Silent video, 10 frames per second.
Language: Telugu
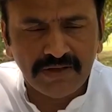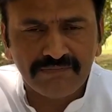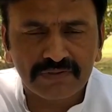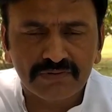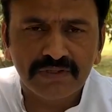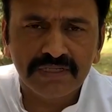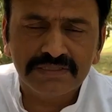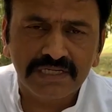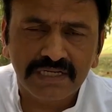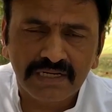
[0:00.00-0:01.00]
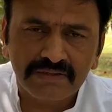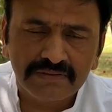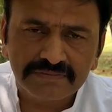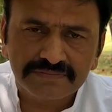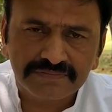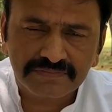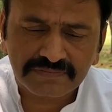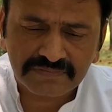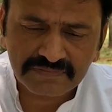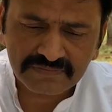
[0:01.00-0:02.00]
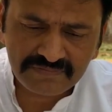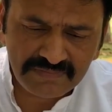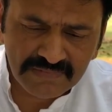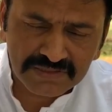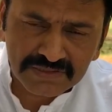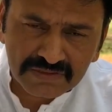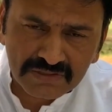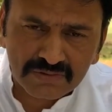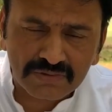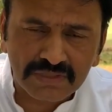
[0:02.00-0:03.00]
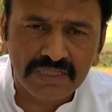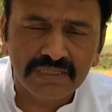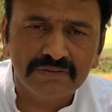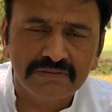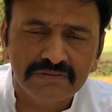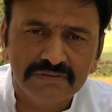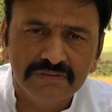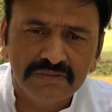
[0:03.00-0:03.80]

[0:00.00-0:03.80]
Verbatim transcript: ఎఫెక్టివ్గా ఇచ్చేయగలరు చిత్తశుద్ధి లేదు